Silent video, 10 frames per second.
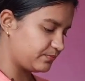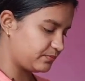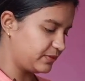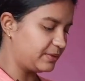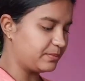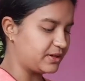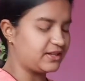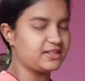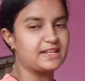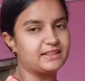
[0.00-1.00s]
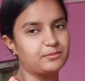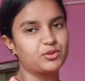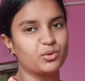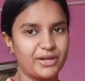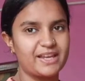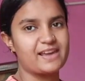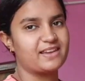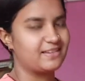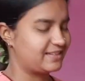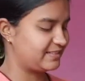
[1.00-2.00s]
कहीं फट ना जाए तब तो हो ही गया ही
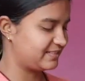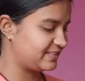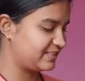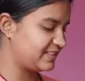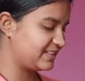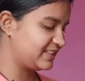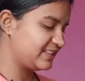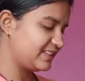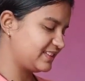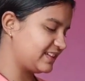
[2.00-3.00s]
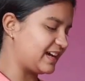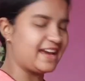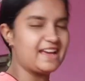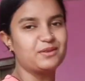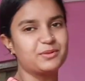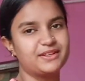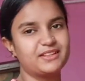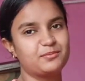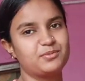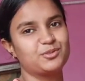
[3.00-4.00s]
खाया हमन
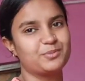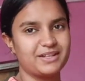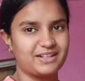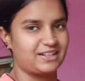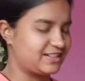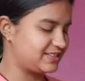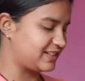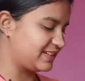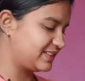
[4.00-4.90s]
तब सुबह का नाश्ता